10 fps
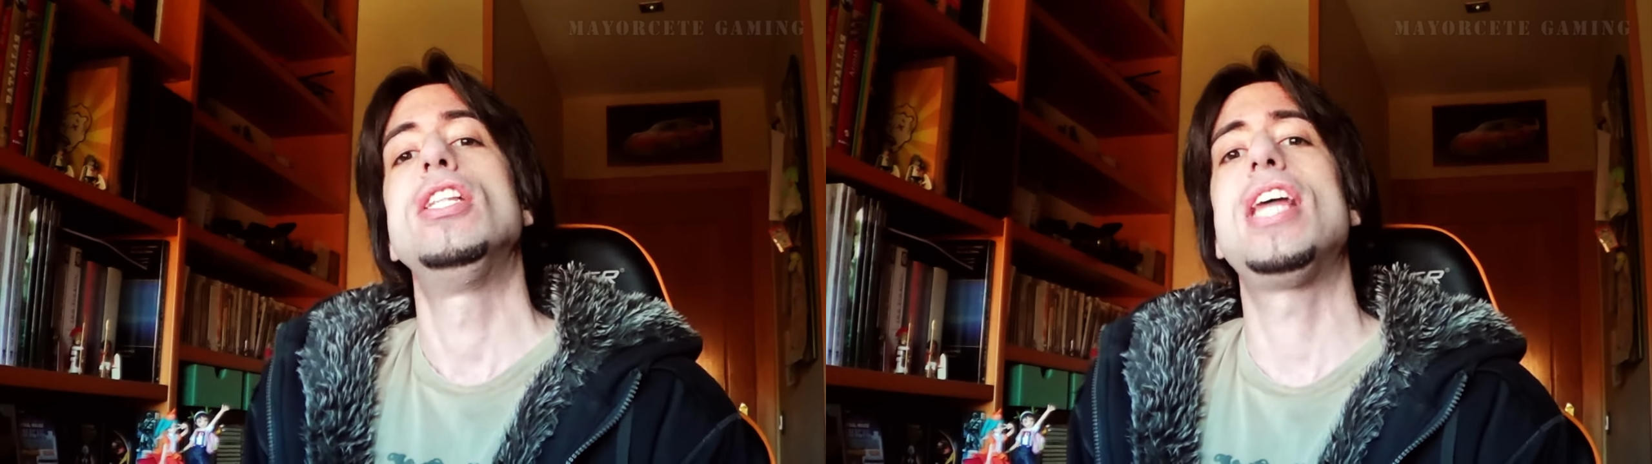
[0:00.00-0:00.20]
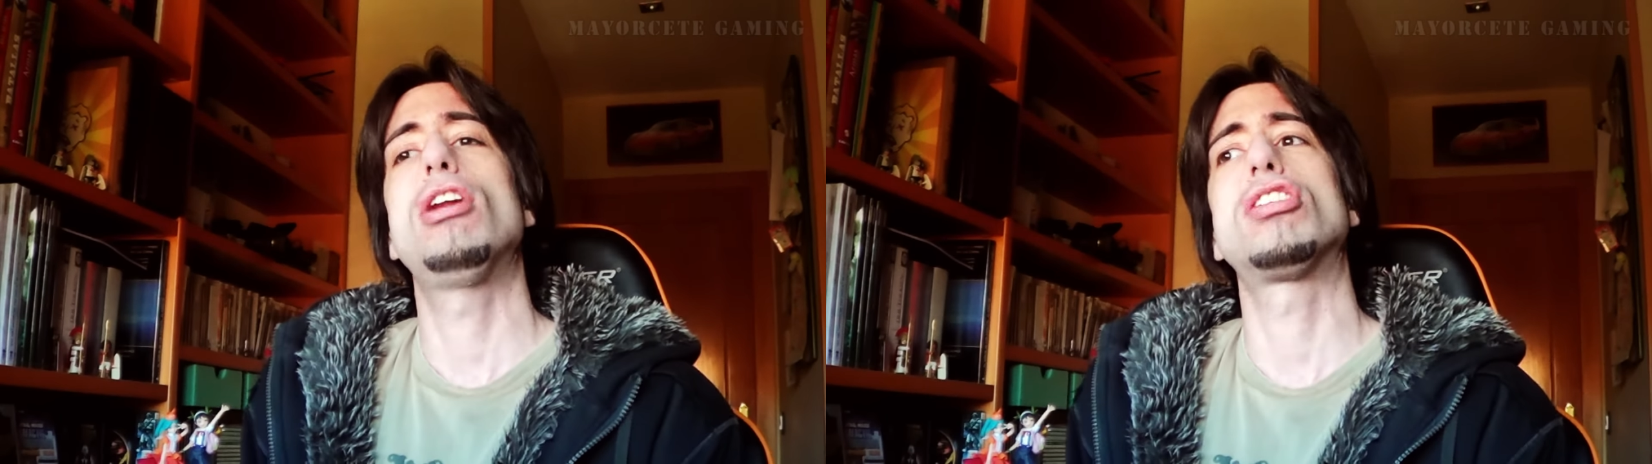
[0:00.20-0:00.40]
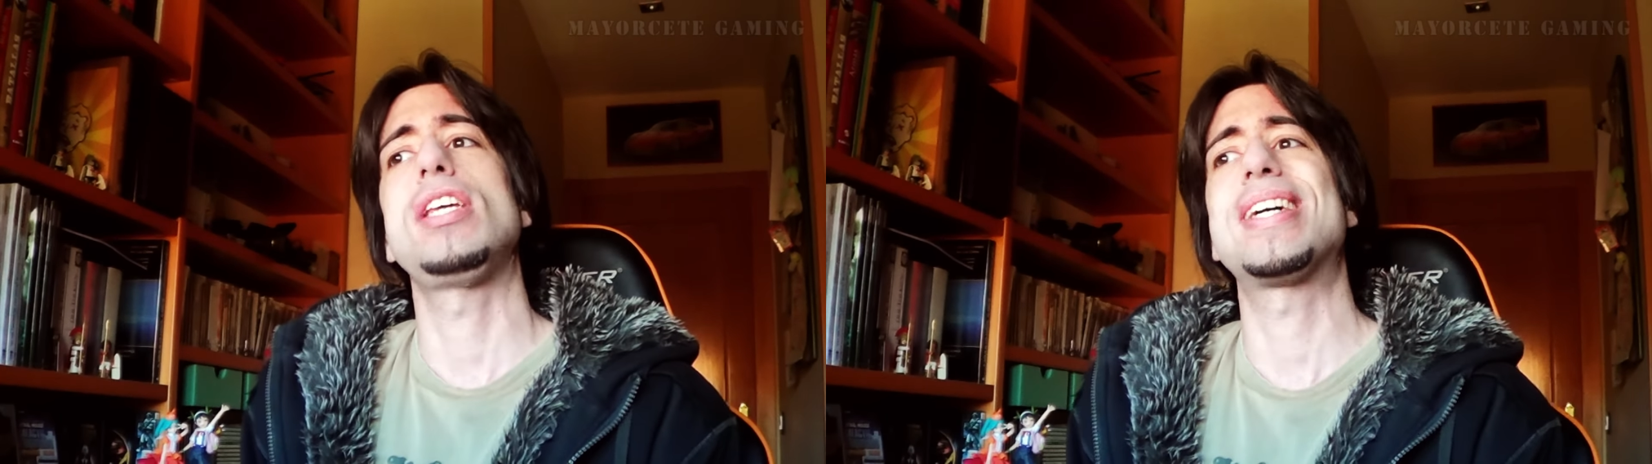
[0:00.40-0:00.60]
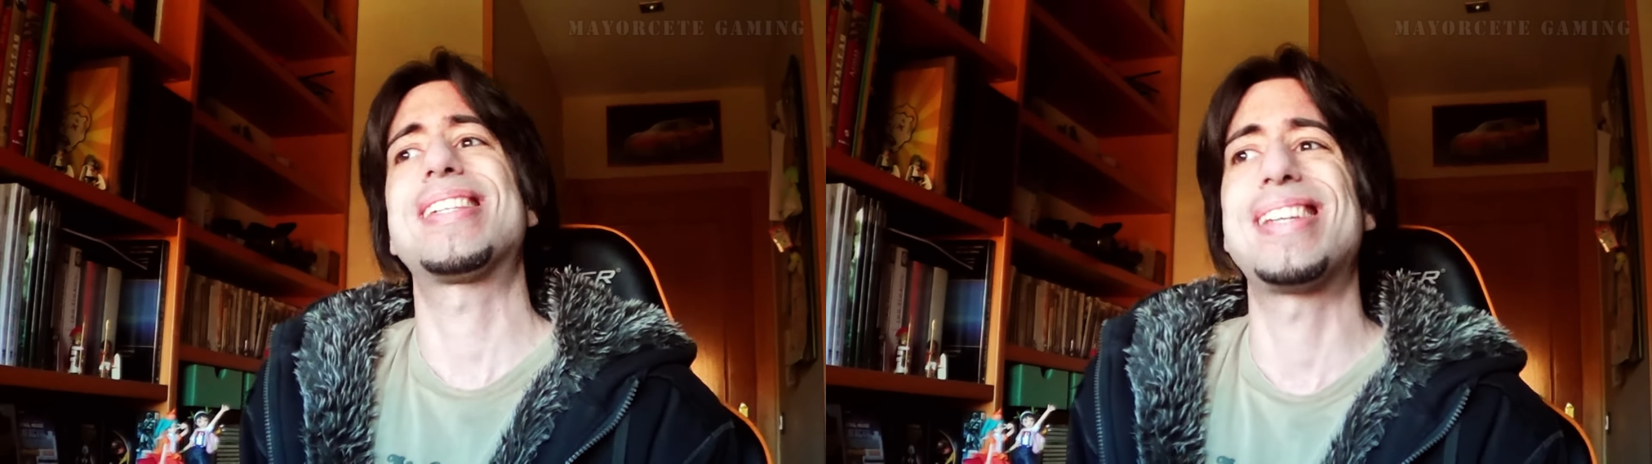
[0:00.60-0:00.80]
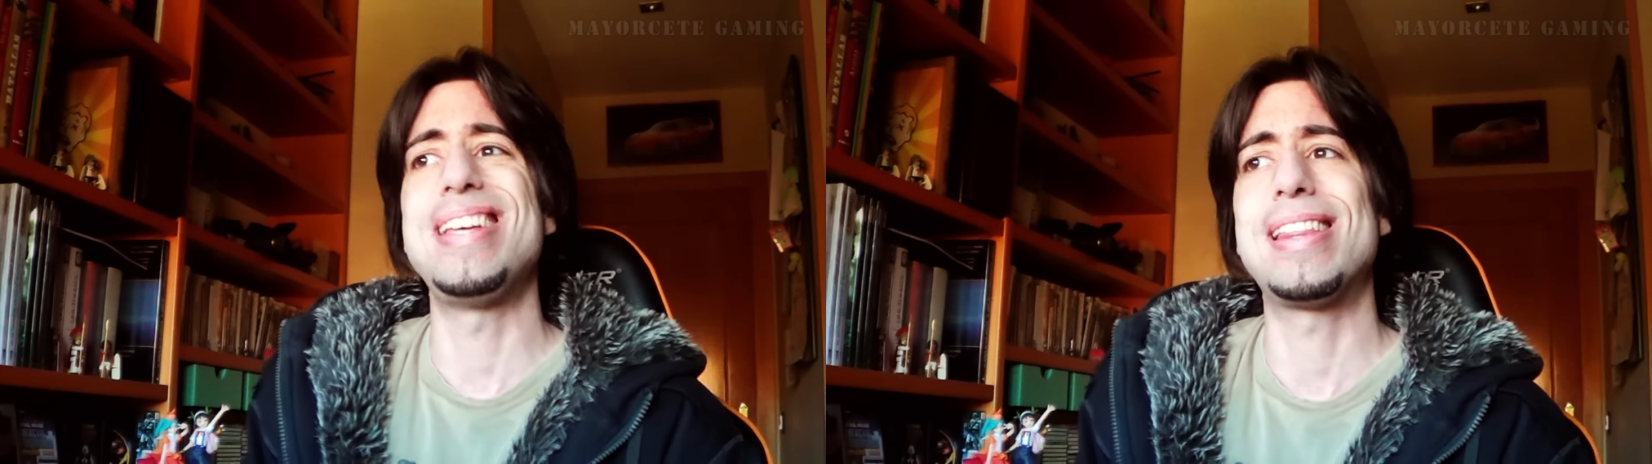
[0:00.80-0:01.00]
de los
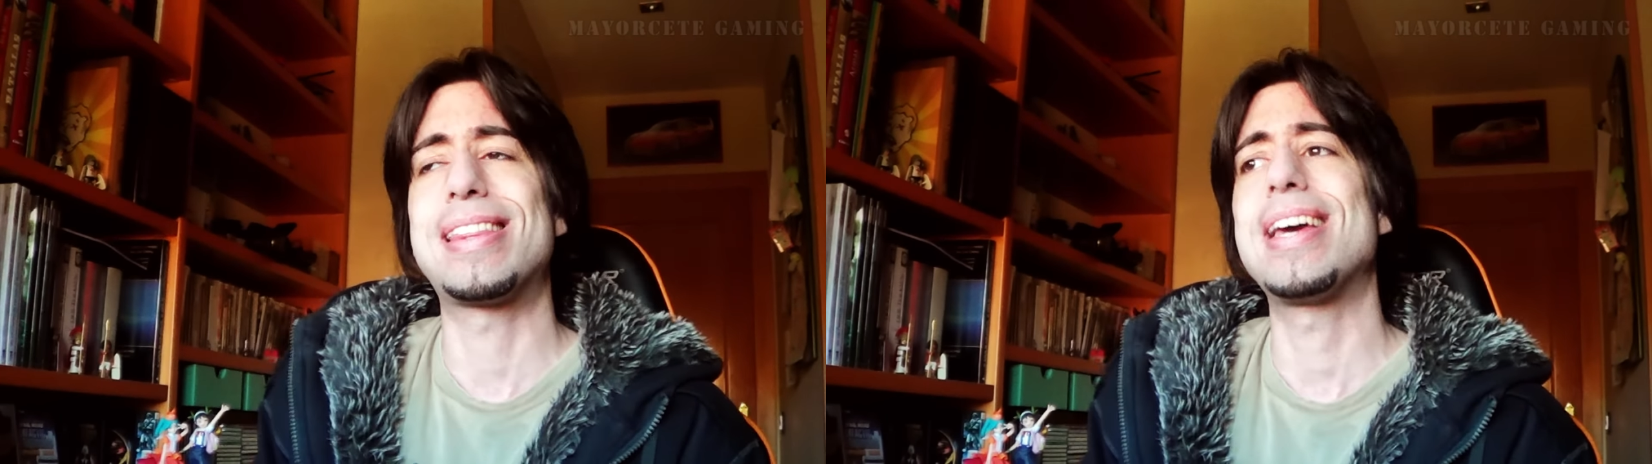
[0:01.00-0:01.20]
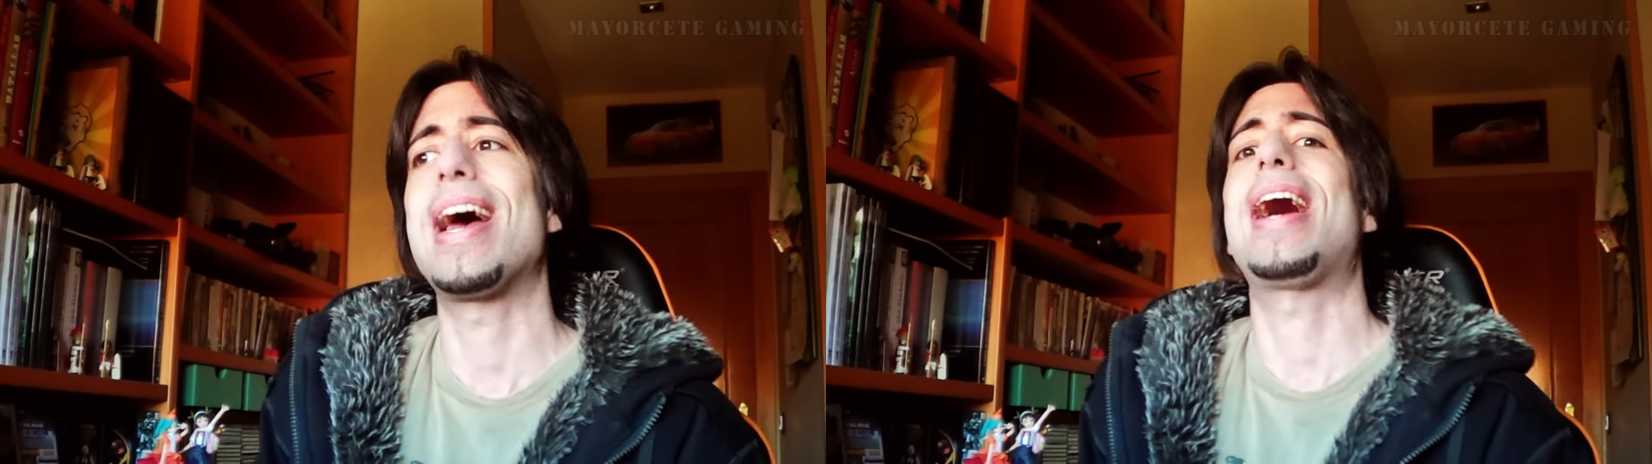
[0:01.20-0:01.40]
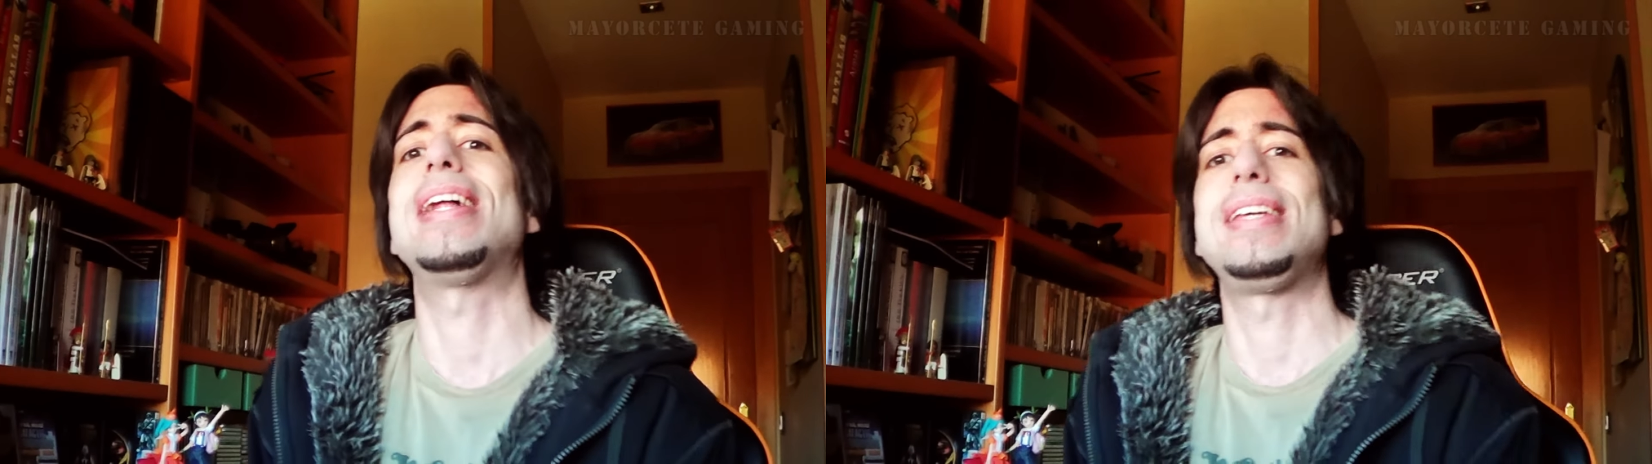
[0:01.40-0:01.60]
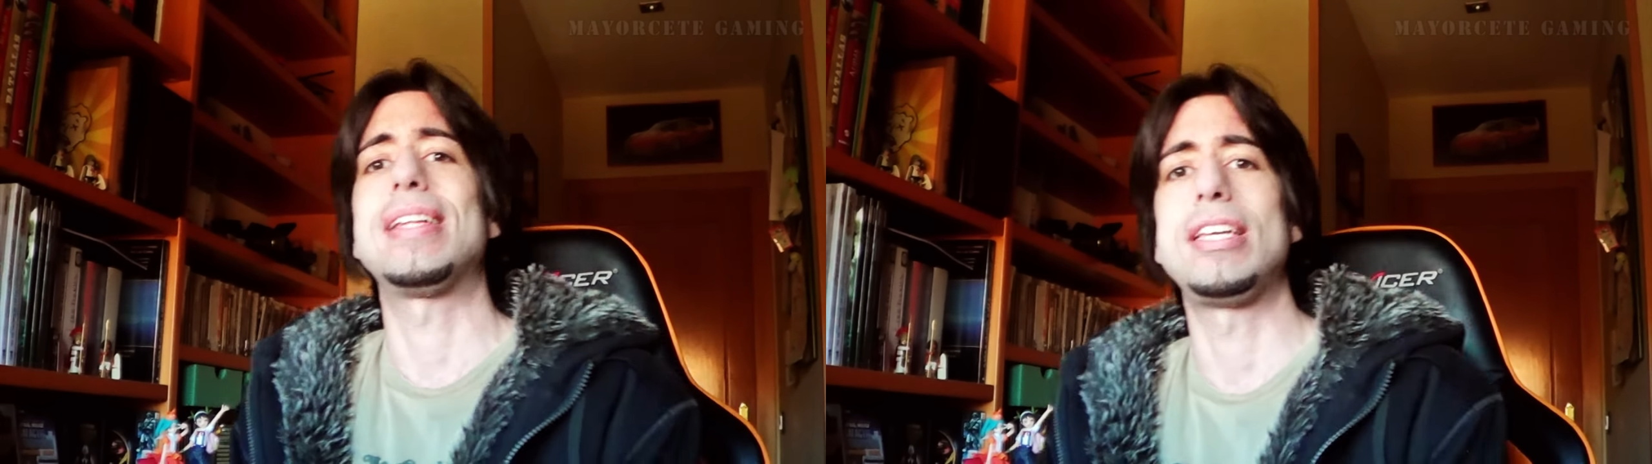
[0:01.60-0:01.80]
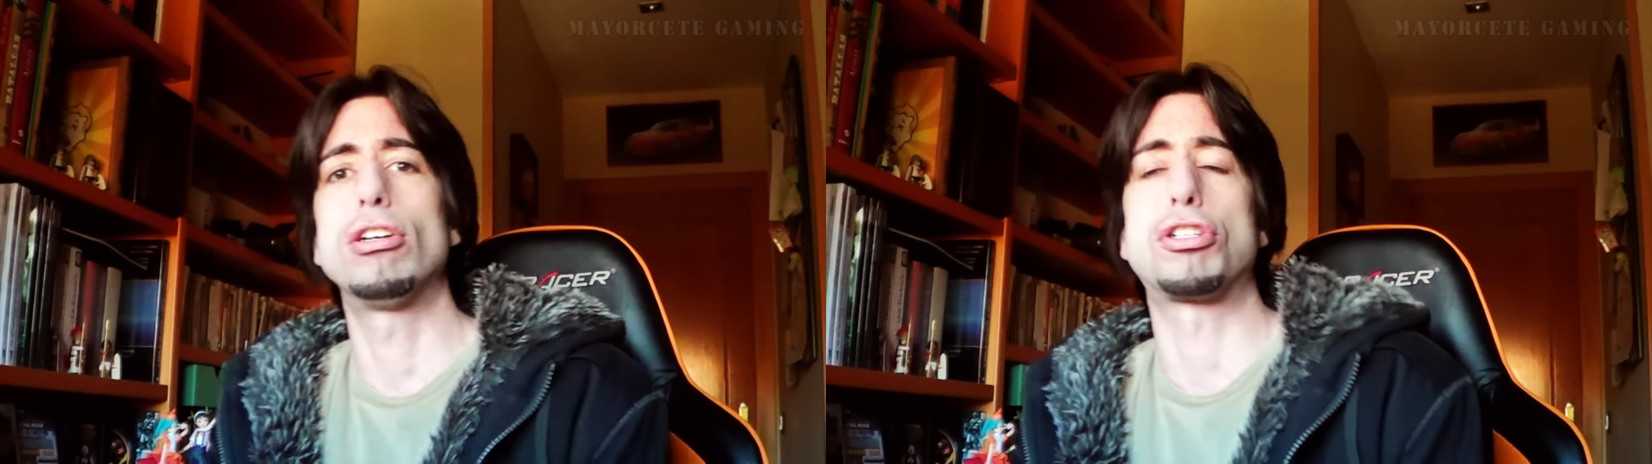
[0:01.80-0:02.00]
días 15 a
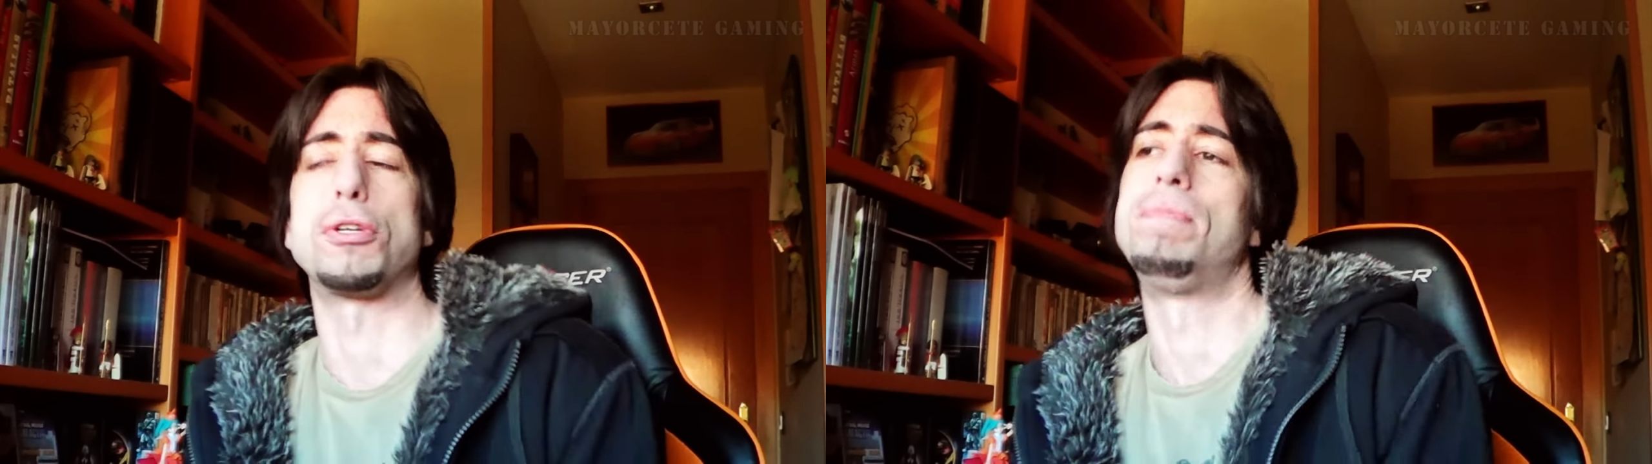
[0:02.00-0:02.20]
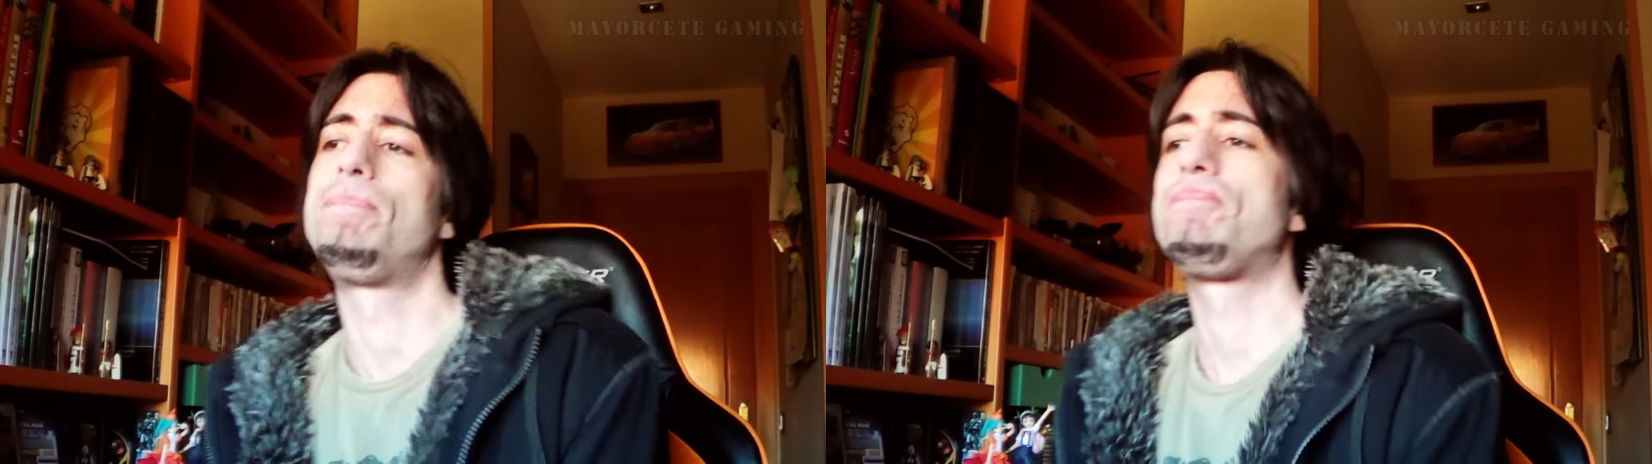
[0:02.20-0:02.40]
18.